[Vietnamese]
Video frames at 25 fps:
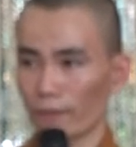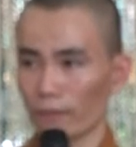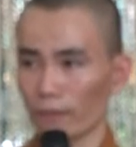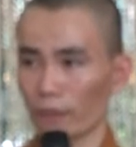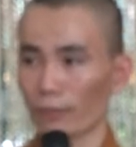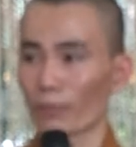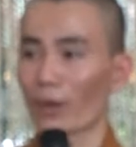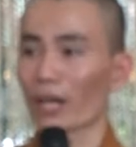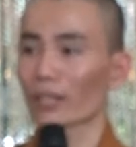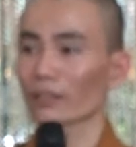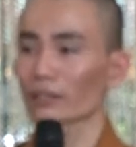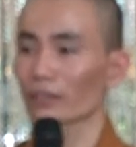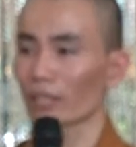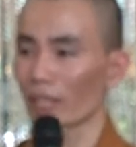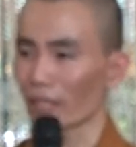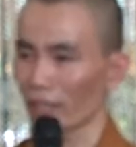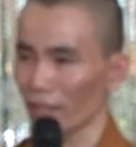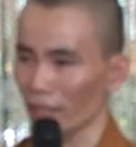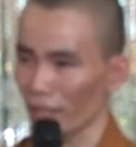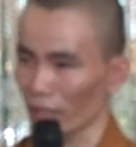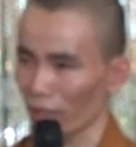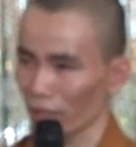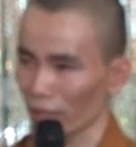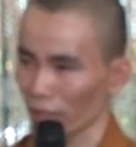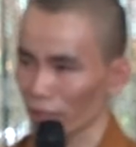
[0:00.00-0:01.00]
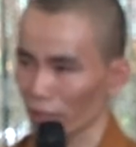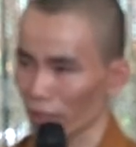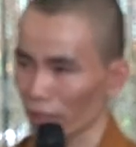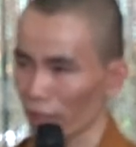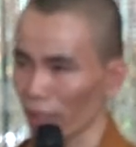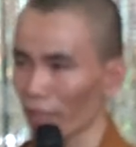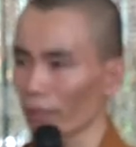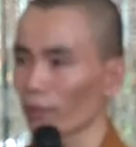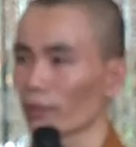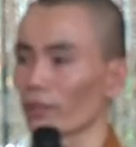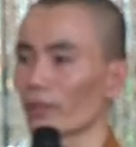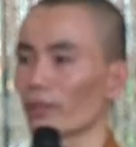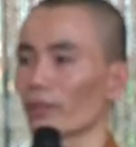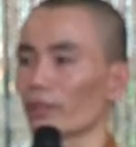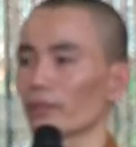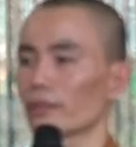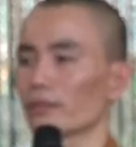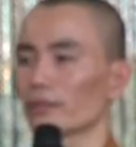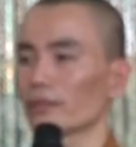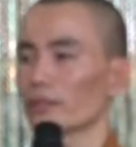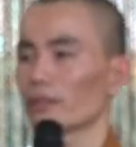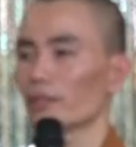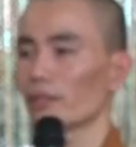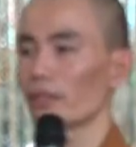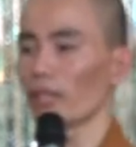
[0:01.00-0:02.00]
Và bậc thánh nhân sẽ thấy điều đó.
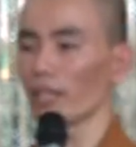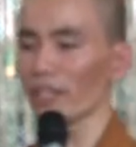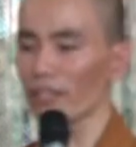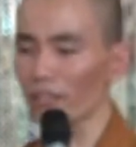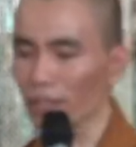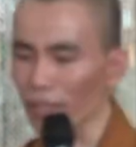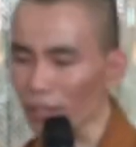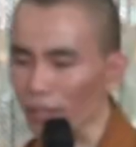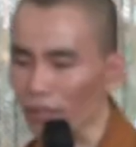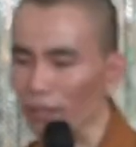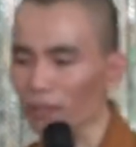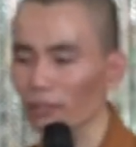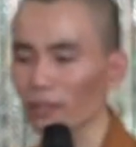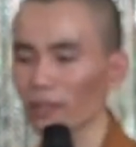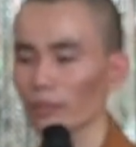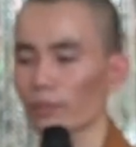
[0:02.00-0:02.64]
Ít nhất